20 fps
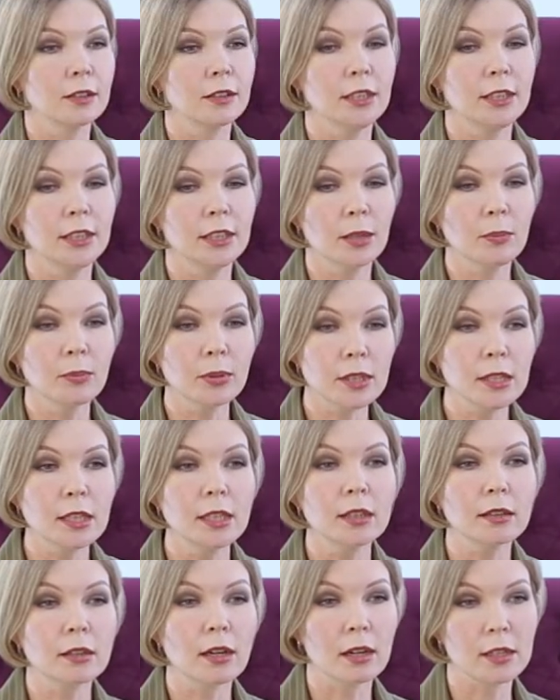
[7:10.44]
не
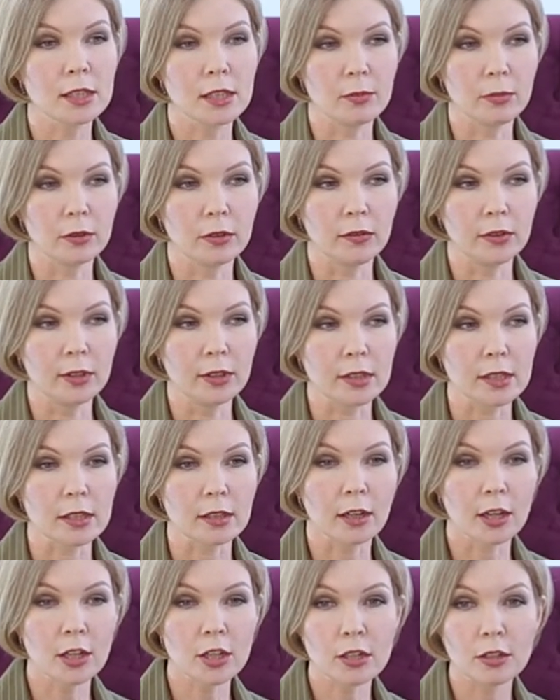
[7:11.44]
определит, как тебе
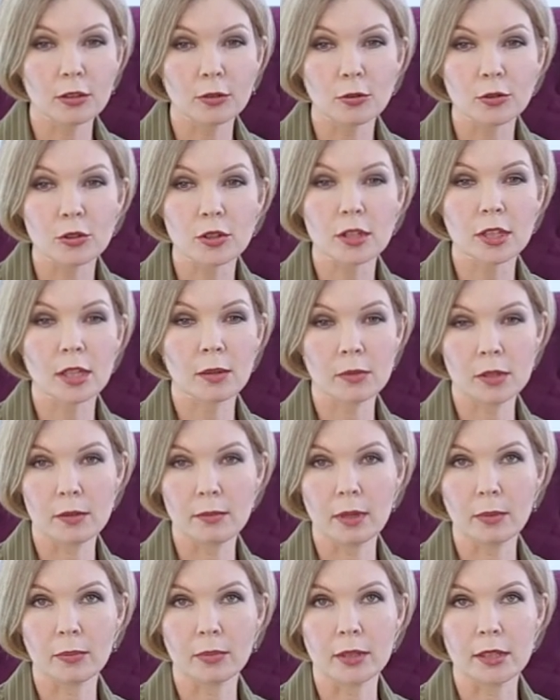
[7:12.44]
двигаться. Каждый должен сам
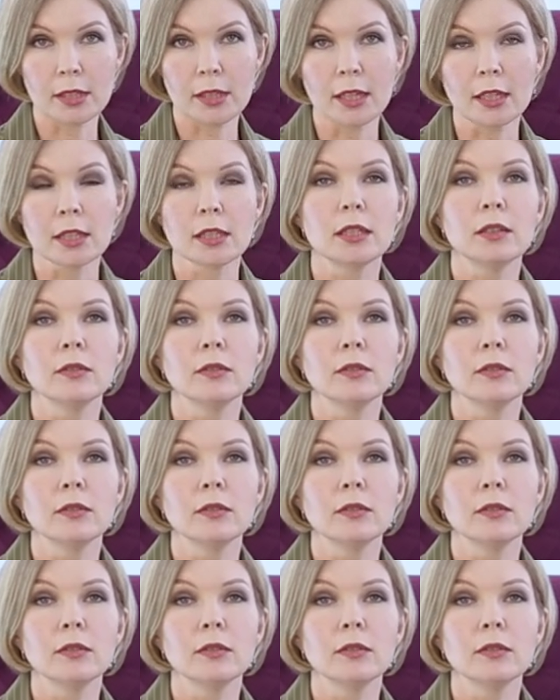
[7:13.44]
себя определять.